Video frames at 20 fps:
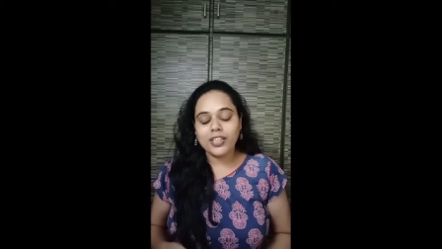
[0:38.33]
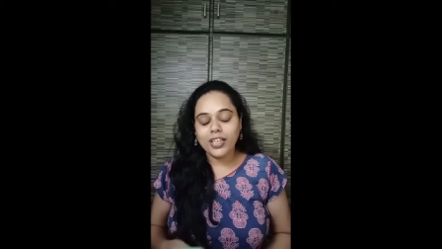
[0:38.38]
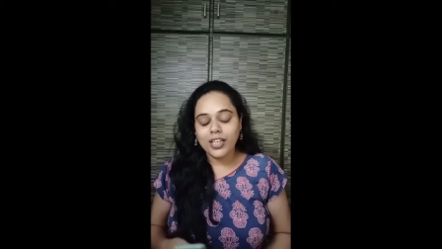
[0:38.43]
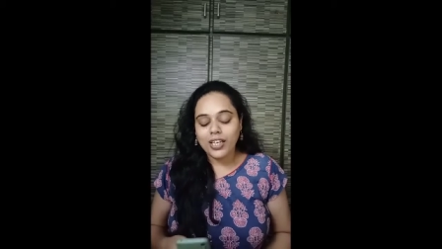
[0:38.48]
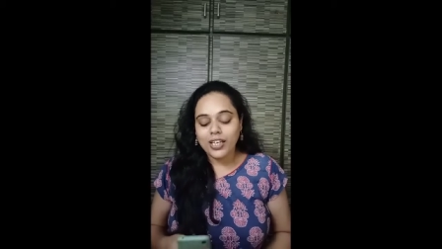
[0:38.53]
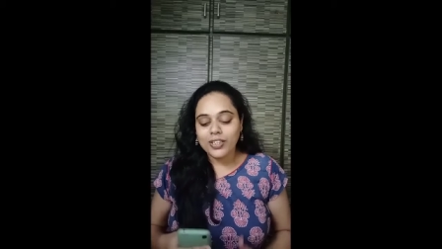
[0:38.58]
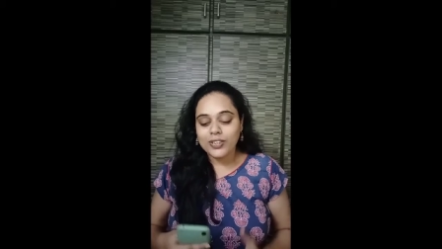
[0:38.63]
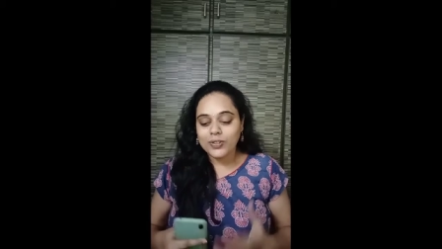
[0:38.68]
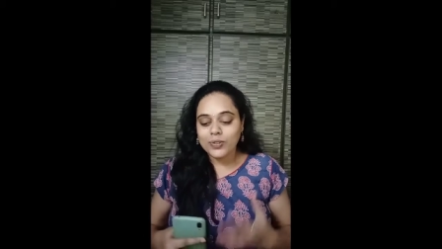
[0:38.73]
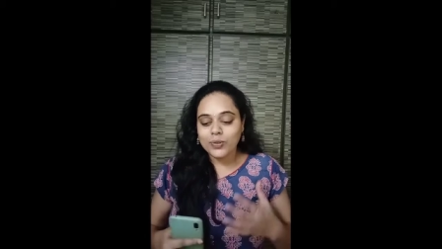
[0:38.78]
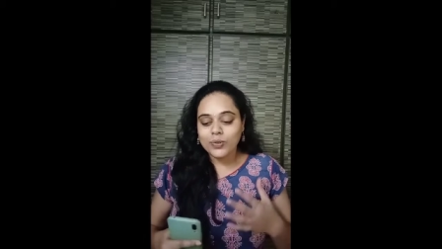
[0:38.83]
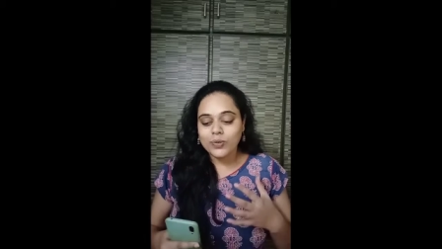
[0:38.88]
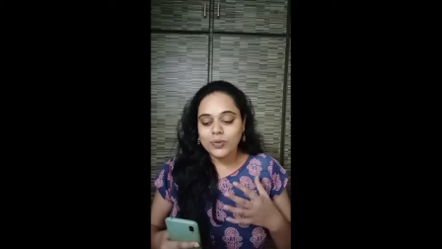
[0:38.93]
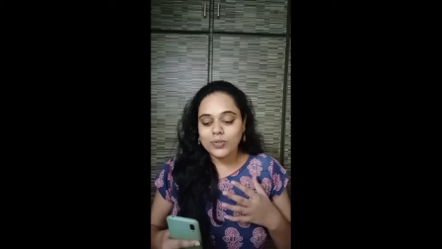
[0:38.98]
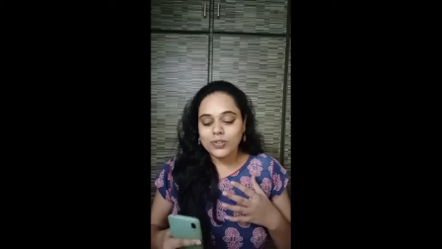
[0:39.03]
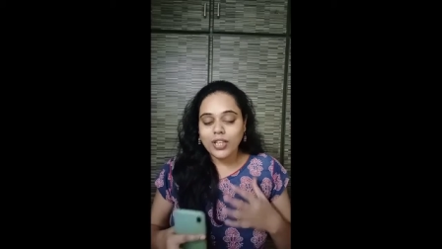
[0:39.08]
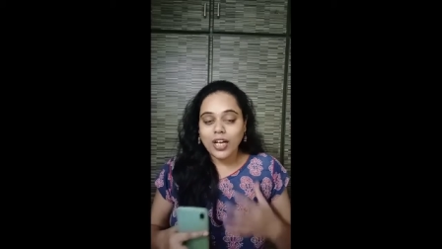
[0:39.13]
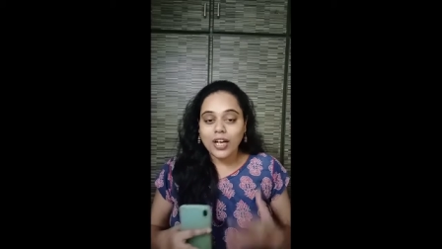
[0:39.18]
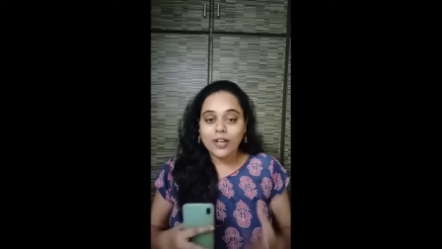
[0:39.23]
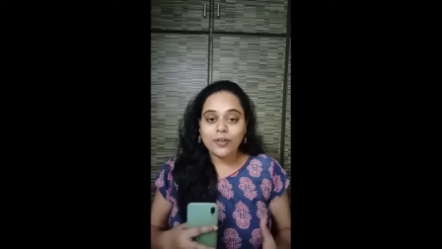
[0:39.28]
సో
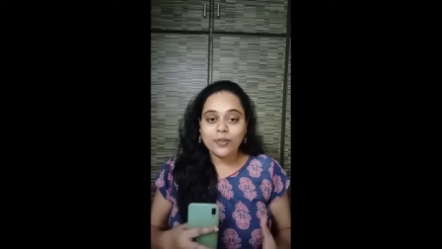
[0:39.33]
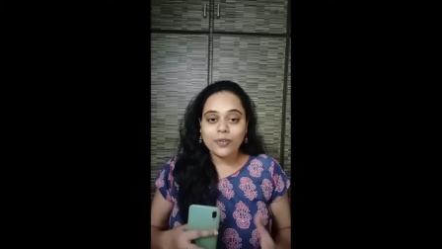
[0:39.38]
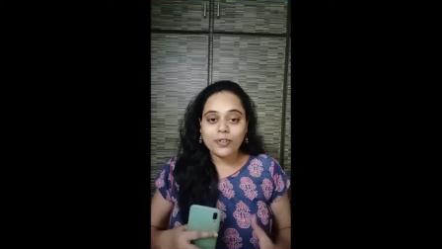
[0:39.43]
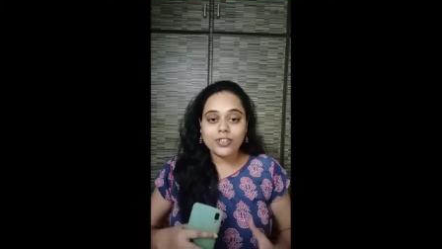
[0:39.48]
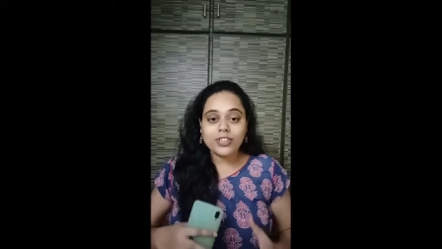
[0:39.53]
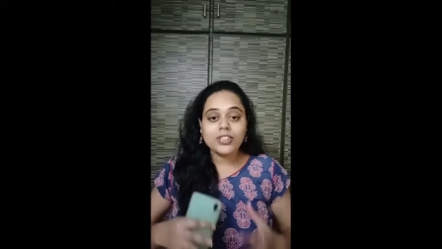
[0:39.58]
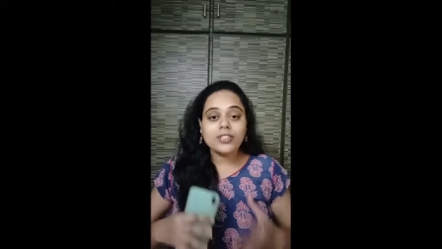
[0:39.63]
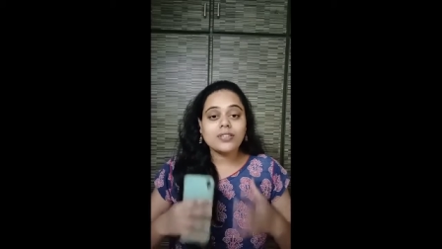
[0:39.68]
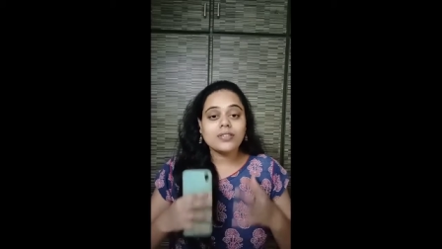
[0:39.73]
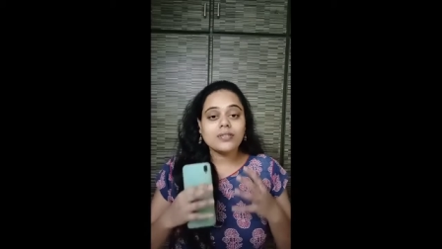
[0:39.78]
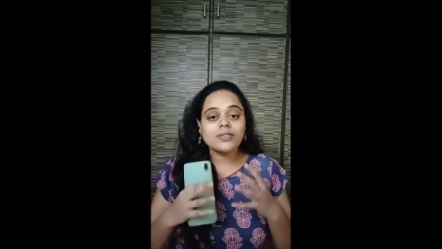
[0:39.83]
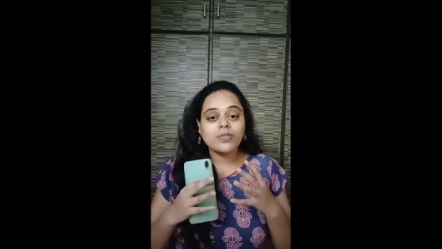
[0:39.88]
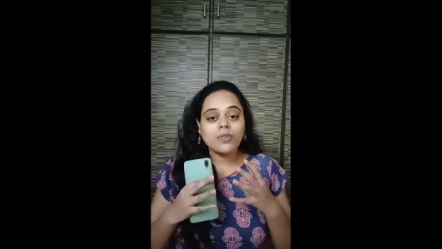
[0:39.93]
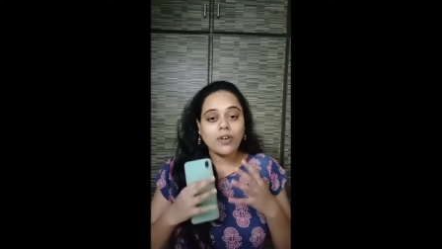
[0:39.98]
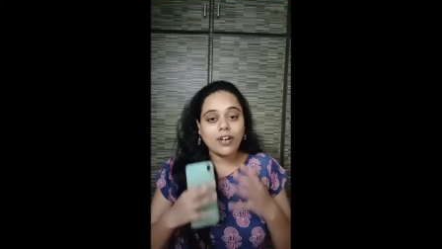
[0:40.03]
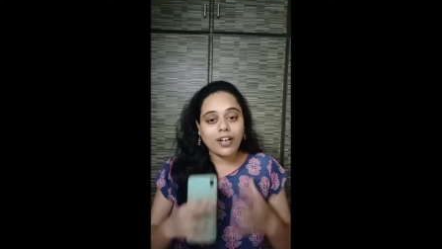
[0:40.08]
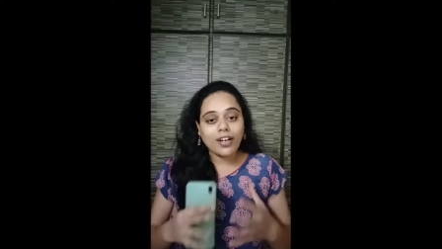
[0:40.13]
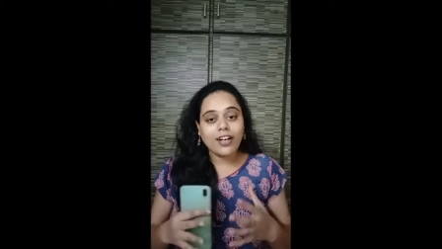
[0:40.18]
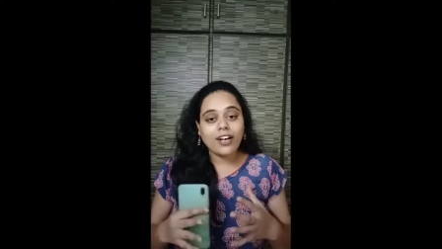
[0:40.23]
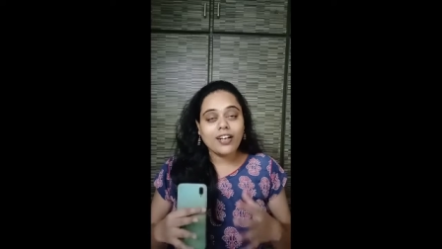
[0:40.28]
దాని గురించి
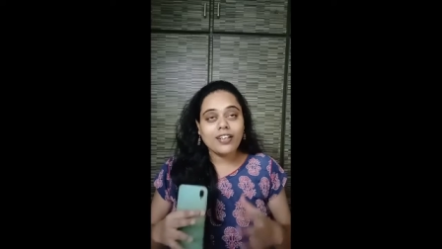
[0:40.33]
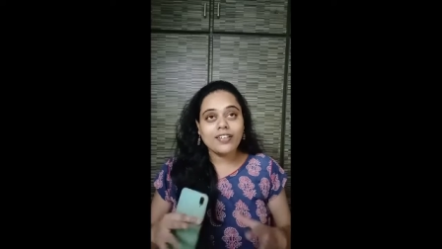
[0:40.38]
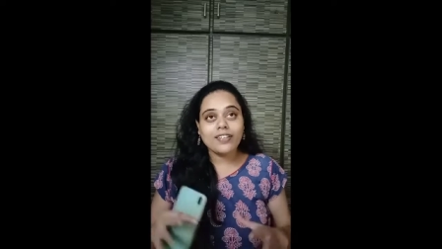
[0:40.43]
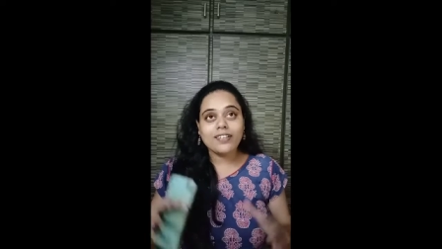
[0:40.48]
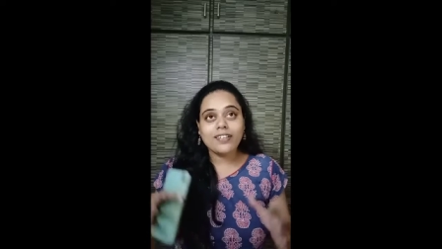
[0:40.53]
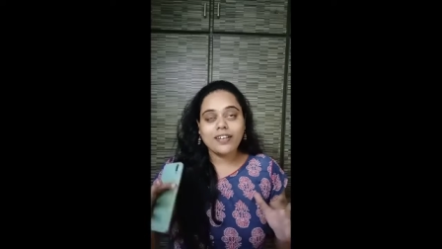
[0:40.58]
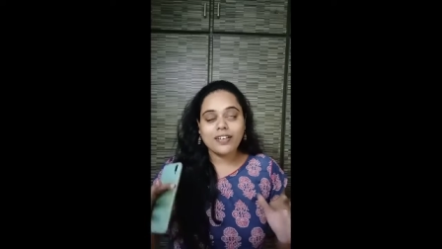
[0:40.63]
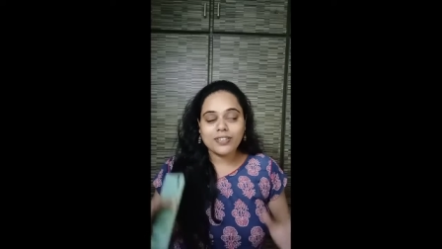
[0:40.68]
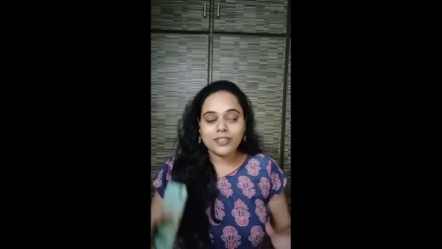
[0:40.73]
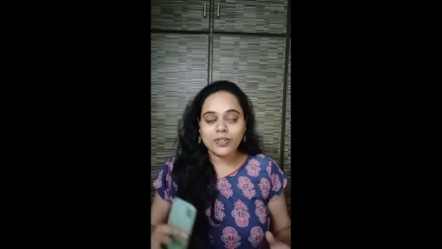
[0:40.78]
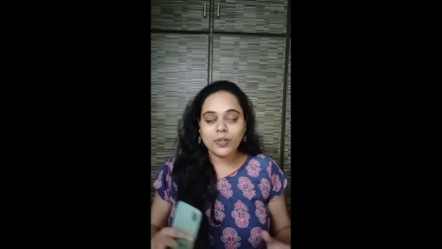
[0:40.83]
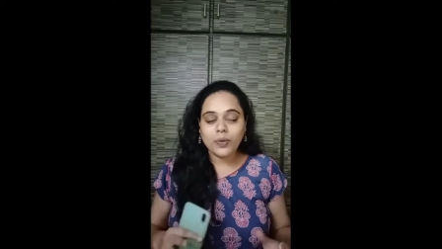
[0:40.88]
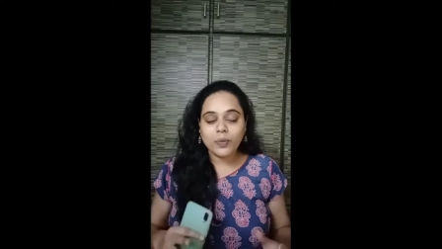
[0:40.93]
త్వరగా సో